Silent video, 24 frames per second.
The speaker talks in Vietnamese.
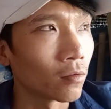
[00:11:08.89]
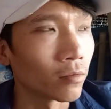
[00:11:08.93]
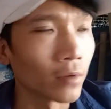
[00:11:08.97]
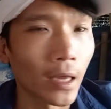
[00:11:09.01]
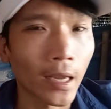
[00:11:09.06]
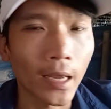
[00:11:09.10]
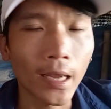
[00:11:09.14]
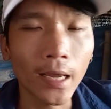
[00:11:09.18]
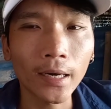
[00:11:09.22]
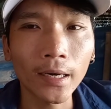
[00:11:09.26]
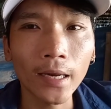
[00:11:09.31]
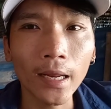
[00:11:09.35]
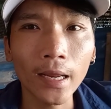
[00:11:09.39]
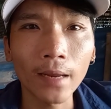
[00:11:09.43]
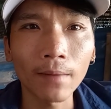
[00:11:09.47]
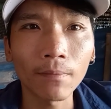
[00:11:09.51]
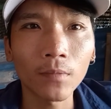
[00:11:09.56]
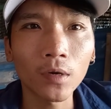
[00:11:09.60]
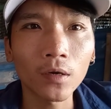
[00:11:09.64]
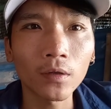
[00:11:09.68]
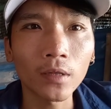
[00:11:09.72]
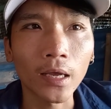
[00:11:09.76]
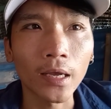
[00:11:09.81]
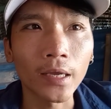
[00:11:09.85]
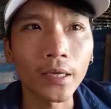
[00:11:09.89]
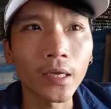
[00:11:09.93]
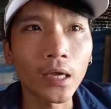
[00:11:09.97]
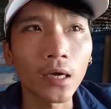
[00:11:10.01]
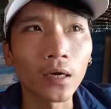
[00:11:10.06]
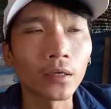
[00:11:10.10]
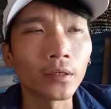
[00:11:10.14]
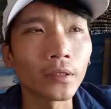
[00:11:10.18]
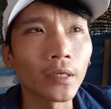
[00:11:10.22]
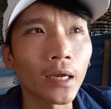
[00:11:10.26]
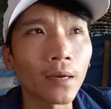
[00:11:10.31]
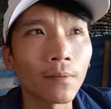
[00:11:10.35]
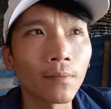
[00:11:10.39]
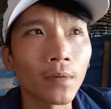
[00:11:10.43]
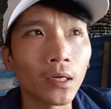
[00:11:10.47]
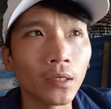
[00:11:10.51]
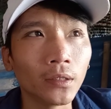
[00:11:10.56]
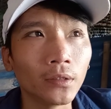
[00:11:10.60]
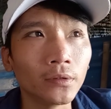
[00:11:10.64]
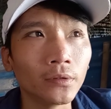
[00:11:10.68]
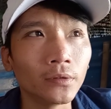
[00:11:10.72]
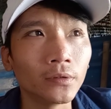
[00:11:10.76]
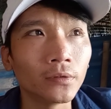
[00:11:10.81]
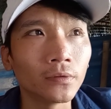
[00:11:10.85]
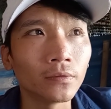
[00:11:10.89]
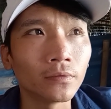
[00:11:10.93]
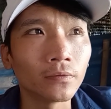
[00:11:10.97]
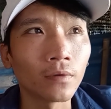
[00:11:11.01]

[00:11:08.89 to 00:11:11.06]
cũng để anh em có thể nhận ra mình